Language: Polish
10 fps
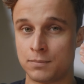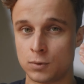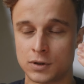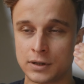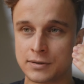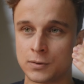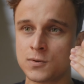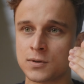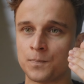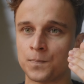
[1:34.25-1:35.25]
był
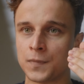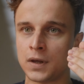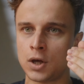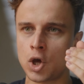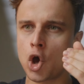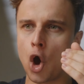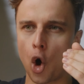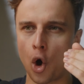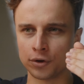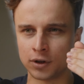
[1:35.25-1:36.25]
Chrystus,
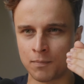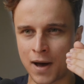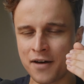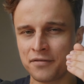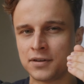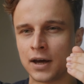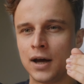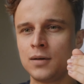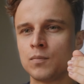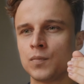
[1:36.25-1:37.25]
odmawia